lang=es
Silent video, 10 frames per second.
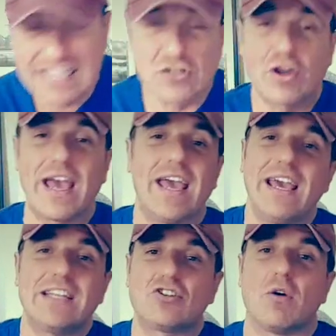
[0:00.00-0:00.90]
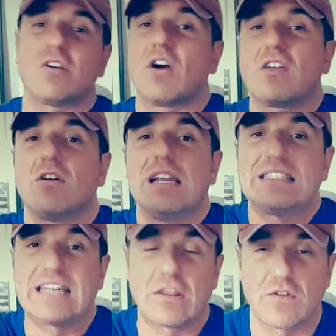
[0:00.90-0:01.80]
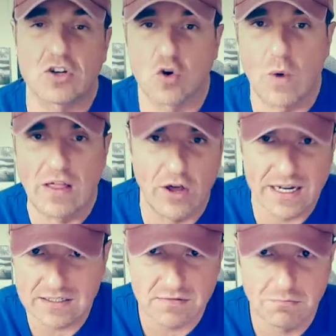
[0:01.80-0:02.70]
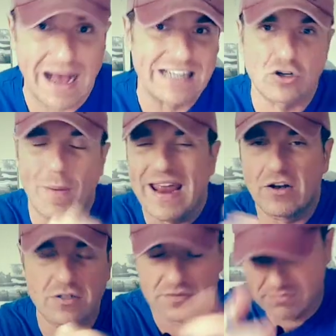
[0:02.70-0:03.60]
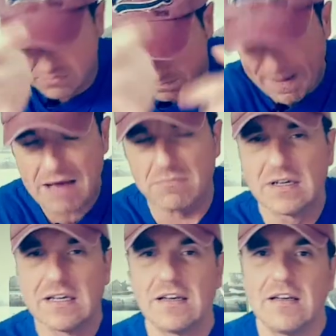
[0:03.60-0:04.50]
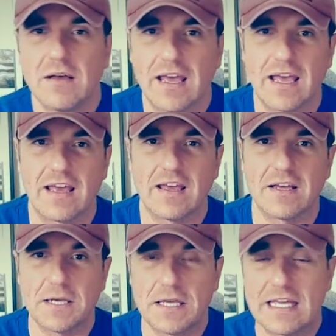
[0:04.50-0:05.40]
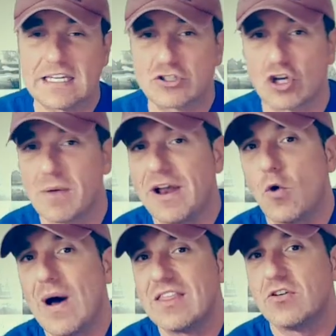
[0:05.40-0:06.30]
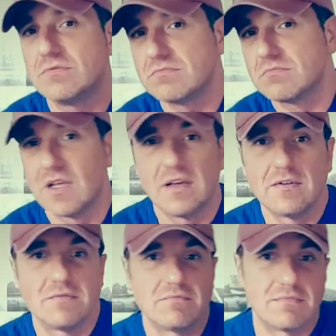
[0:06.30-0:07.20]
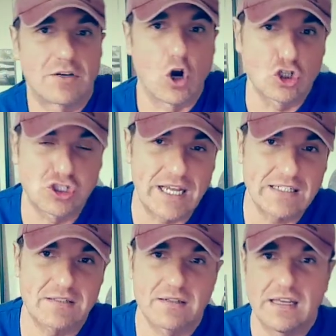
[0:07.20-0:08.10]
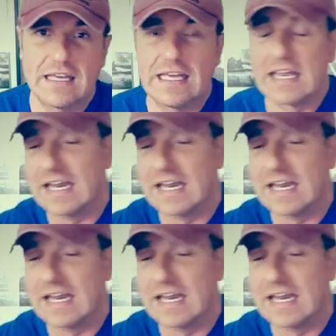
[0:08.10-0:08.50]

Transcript: ¿Qué es lo que he hecho? He cogido el listado de los jugadores, más o menos, ¡pam! Eh, y estoy evaluando costes y